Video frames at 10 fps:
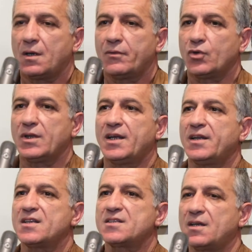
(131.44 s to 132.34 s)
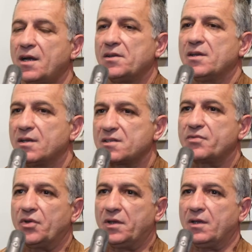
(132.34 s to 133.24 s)
Вот для нас они
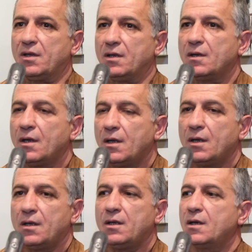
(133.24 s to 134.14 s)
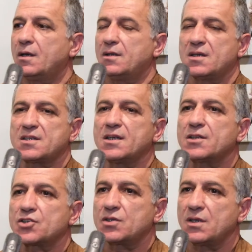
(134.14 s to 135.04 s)
святые. И их
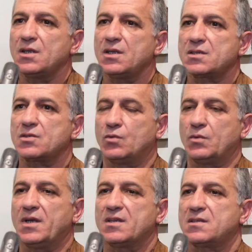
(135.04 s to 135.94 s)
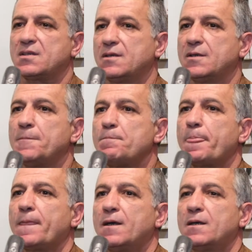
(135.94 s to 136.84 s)
достаточно есть у нас
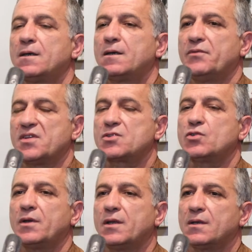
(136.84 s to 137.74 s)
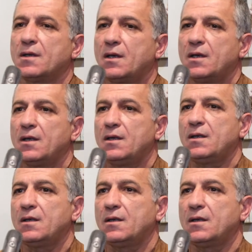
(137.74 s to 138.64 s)
в истории –
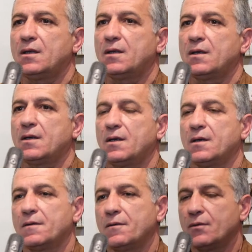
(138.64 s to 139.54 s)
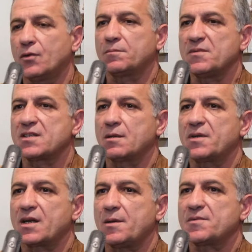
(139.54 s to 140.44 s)
и э, вот мы
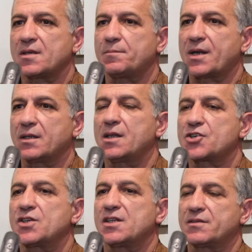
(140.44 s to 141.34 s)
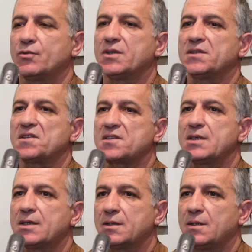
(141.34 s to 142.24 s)
собираемся продолжать вот этот
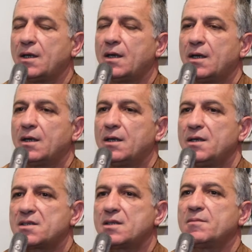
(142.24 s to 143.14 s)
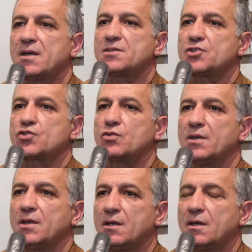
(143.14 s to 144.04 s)
цикл и снимать еще
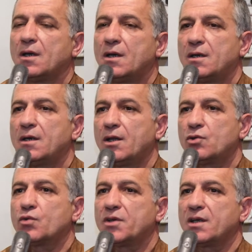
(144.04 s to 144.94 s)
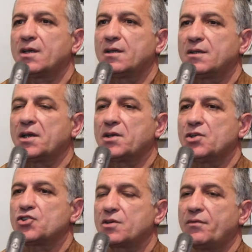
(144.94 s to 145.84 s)
и э, о других э,
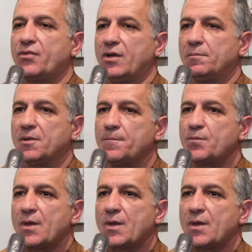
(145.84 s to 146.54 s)
таких же фильмах.